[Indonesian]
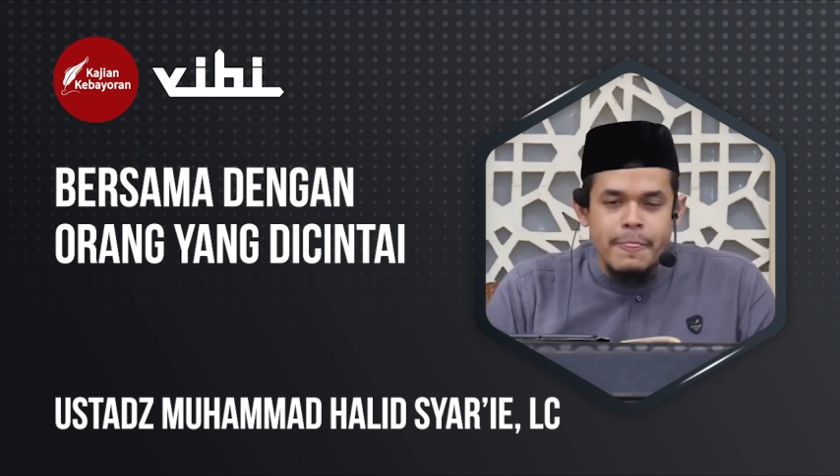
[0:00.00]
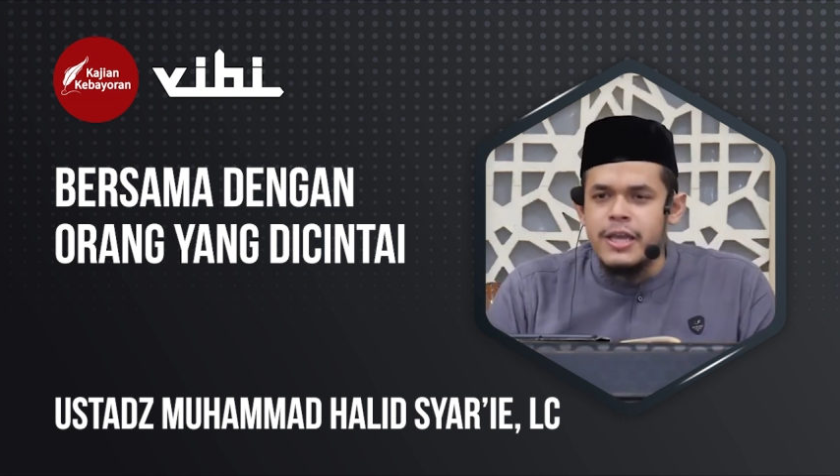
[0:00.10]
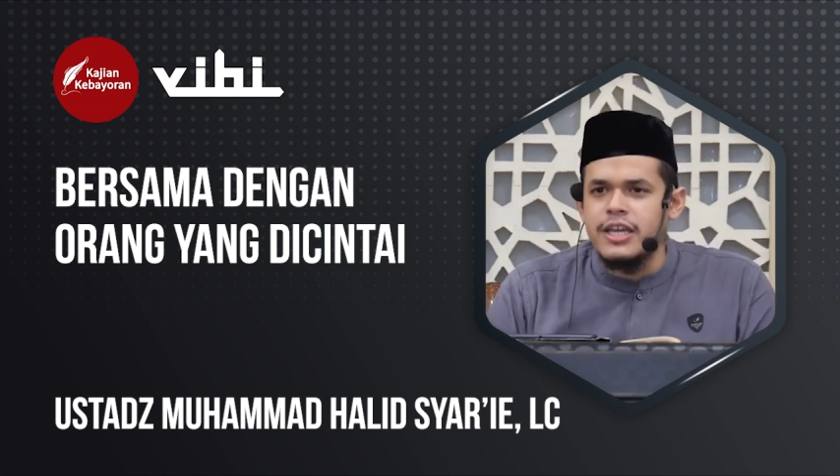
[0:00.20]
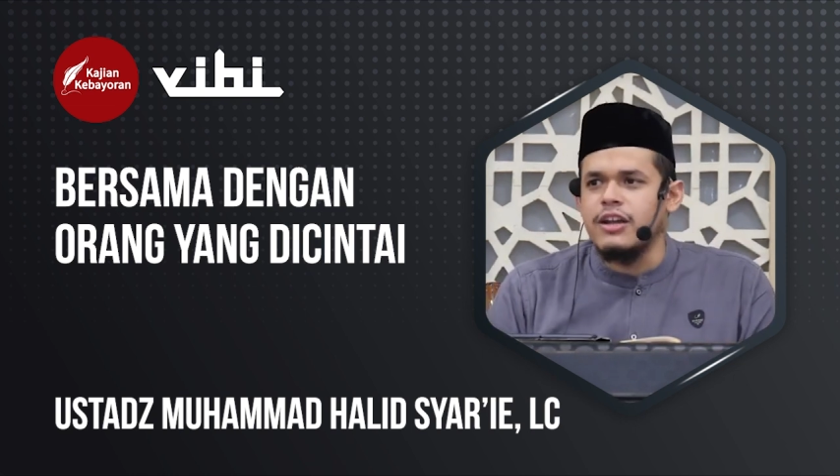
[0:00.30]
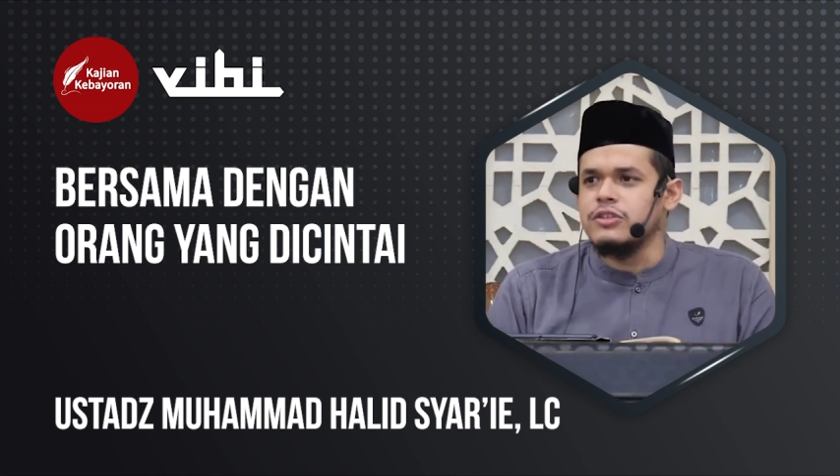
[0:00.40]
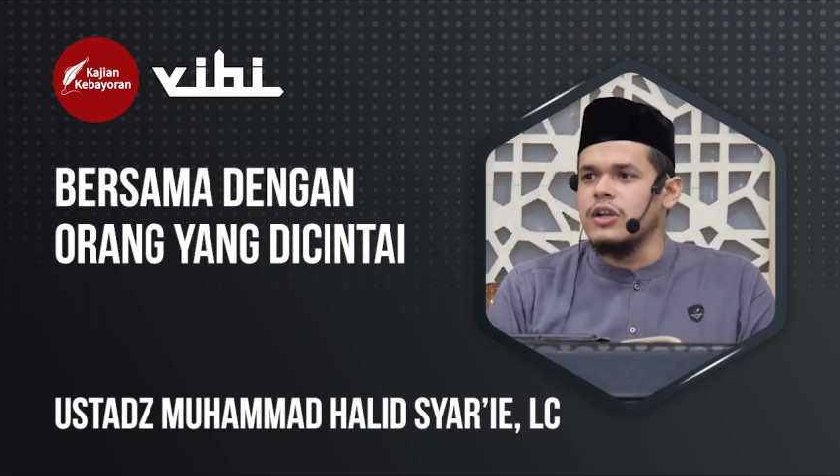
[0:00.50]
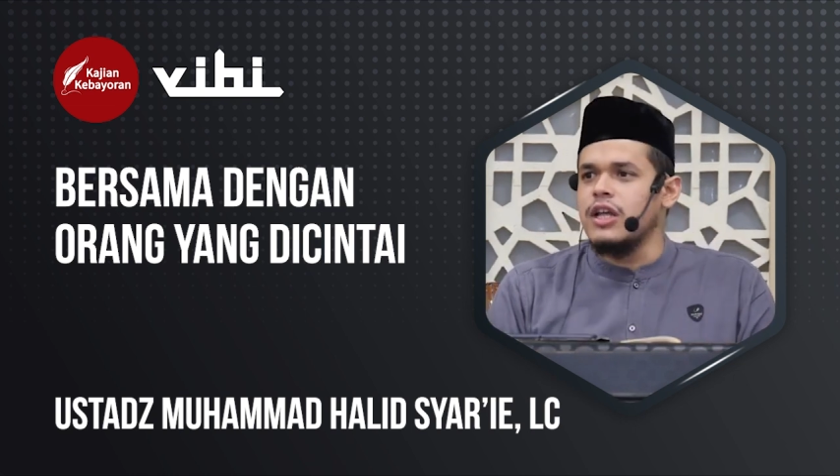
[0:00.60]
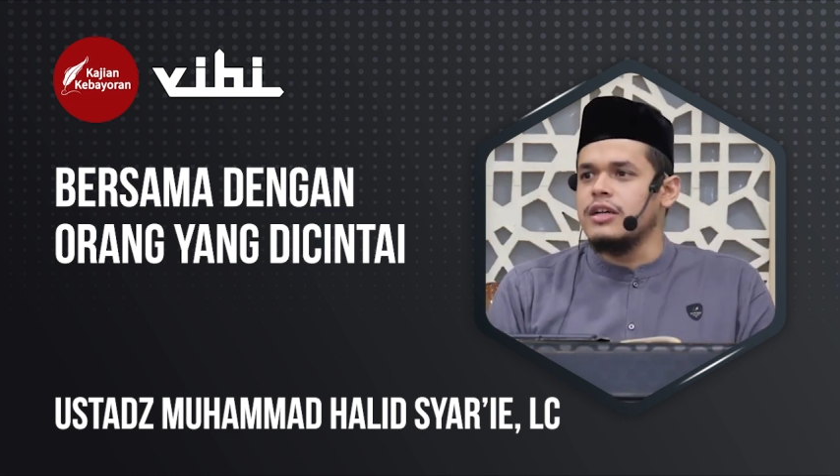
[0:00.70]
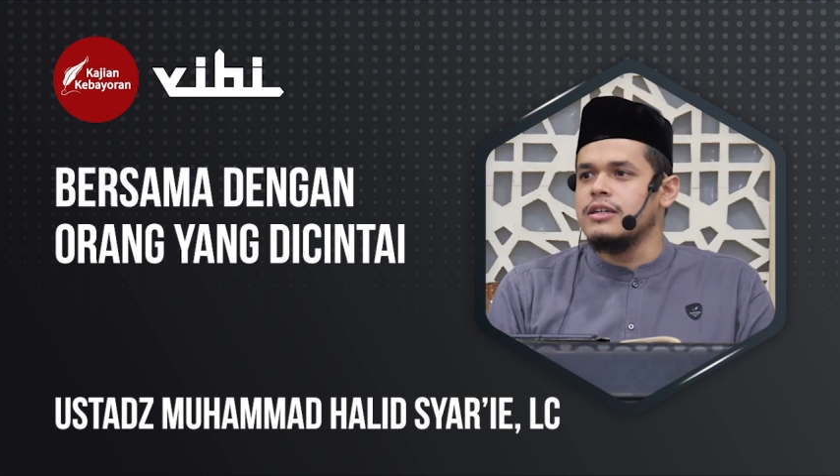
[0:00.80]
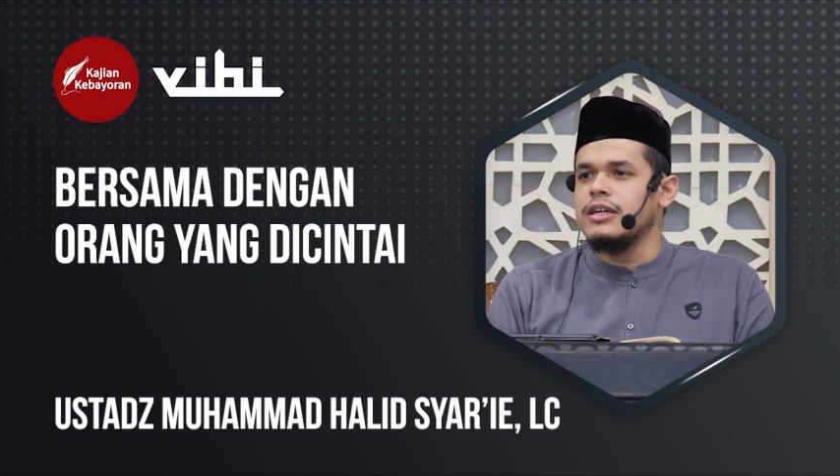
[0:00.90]
"Ya
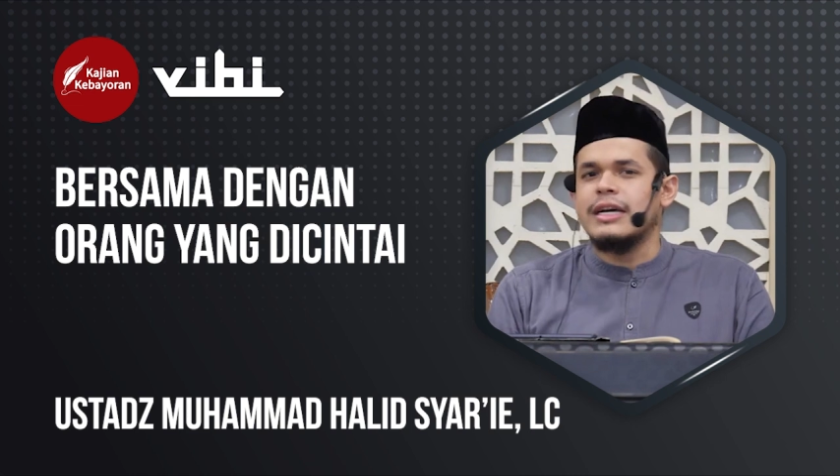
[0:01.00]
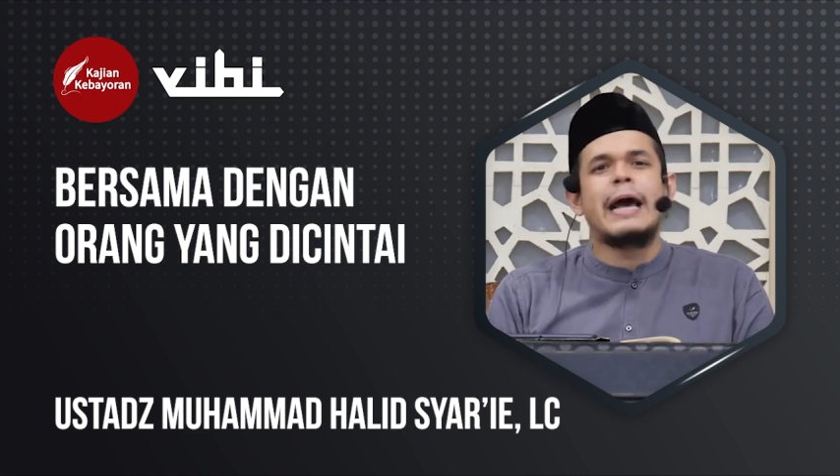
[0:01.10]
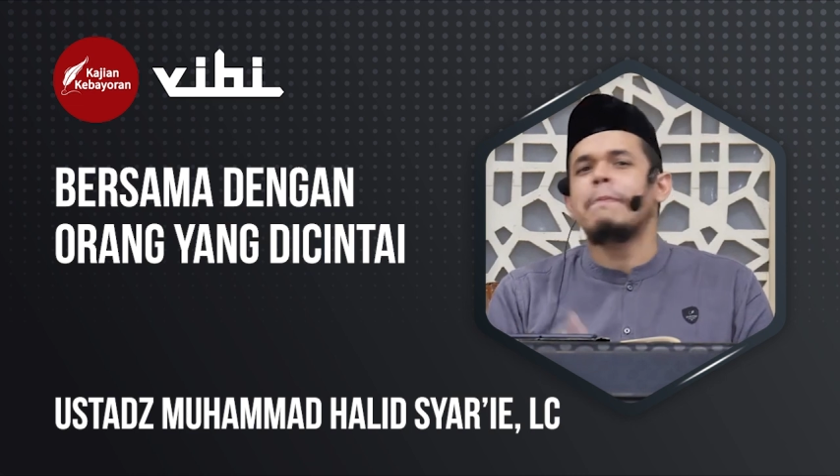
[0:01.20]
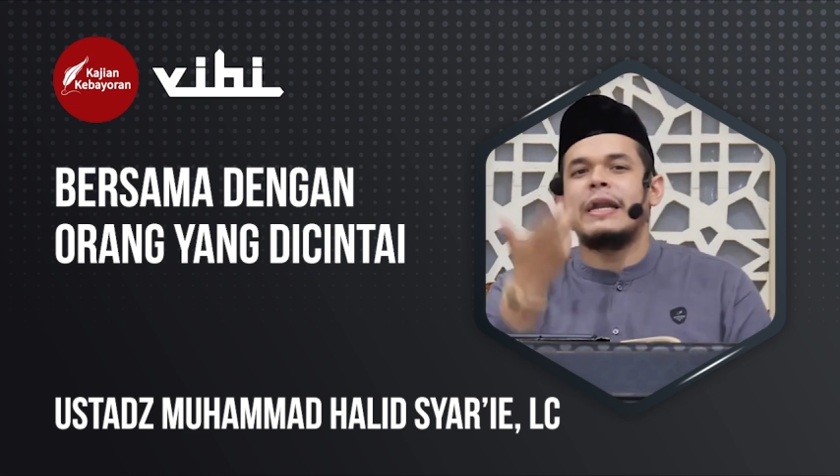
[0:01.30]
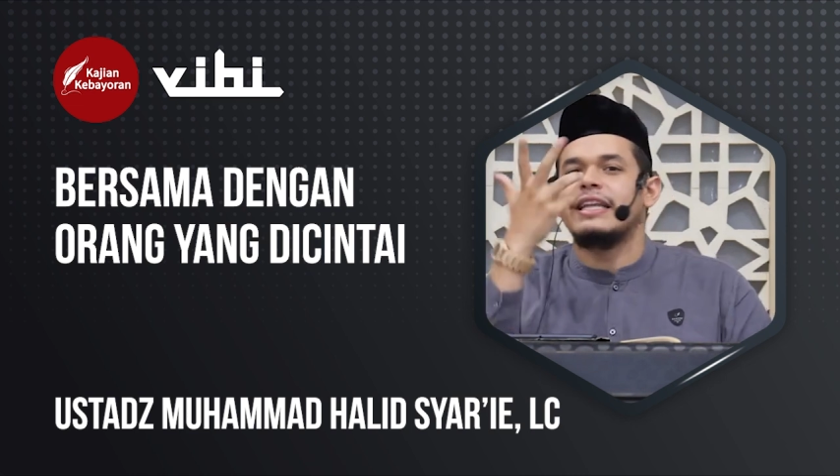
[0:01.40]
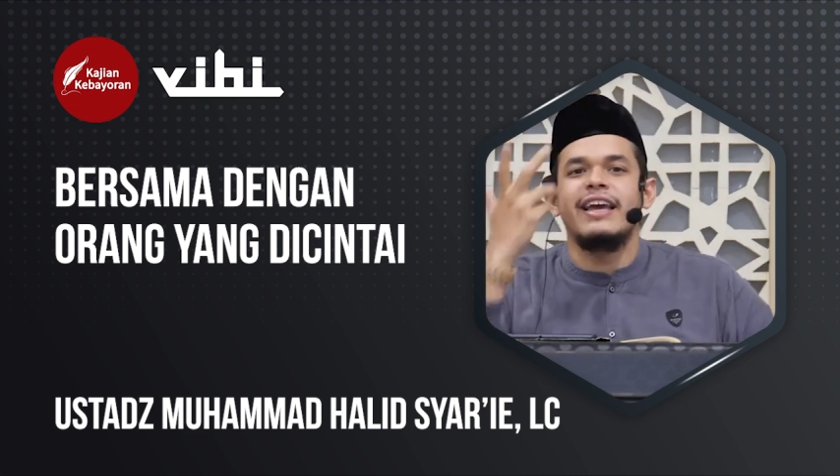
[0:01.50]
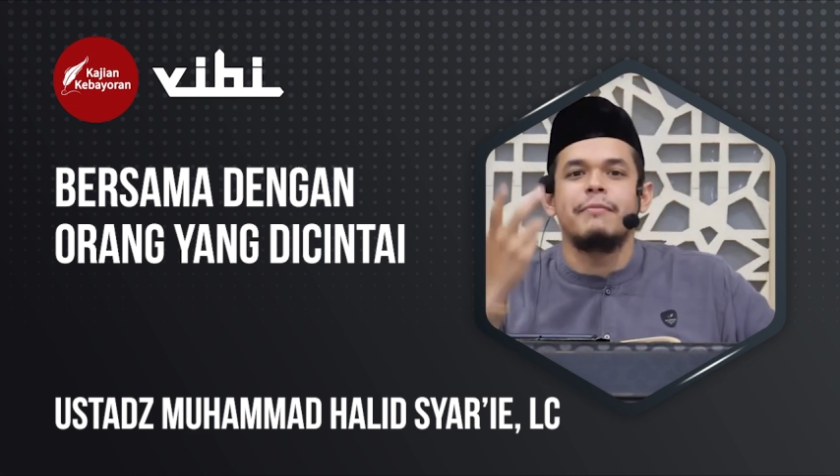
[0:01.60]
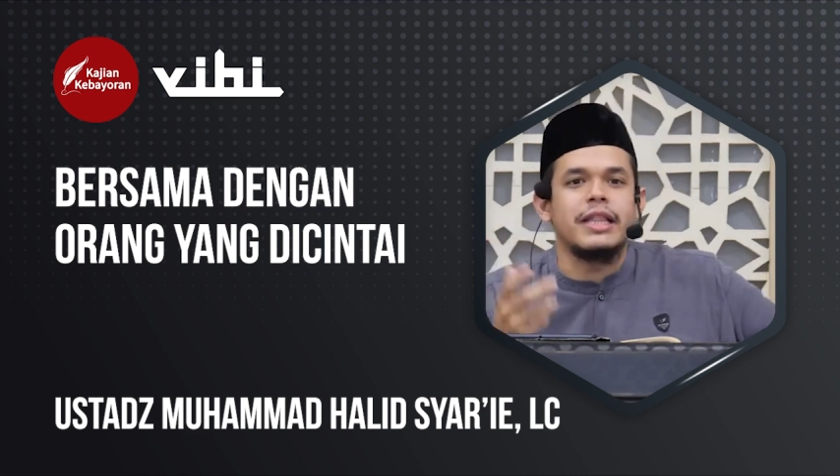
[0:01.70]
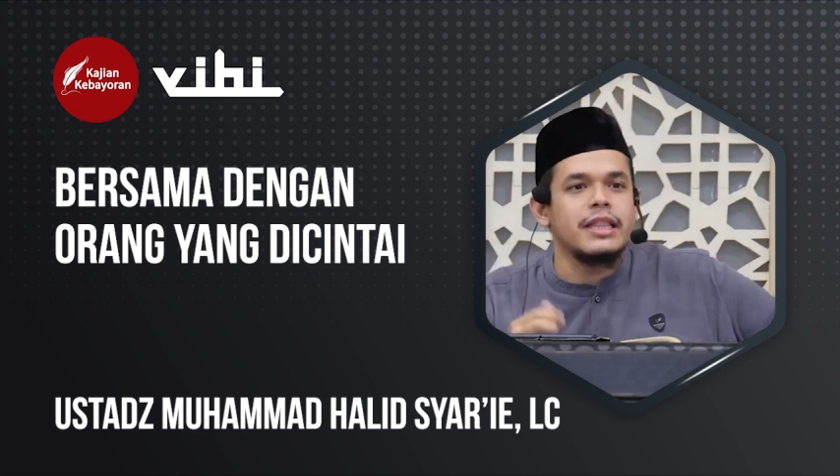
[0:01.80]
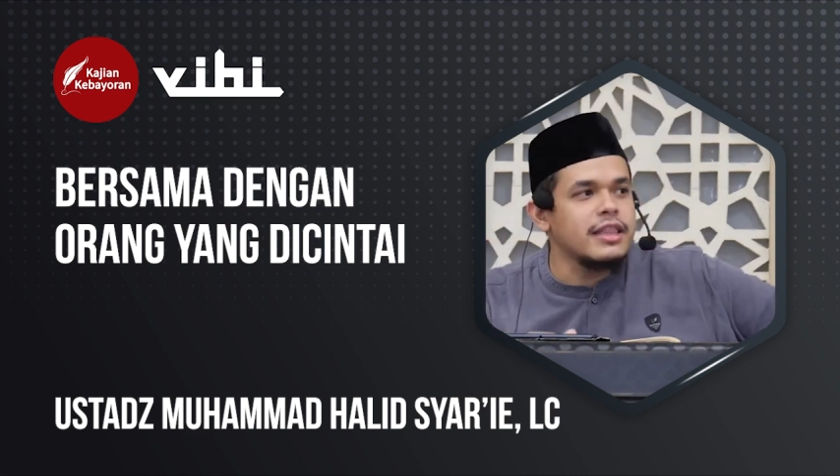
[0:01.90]
Rasulullah, kapan kiamat?"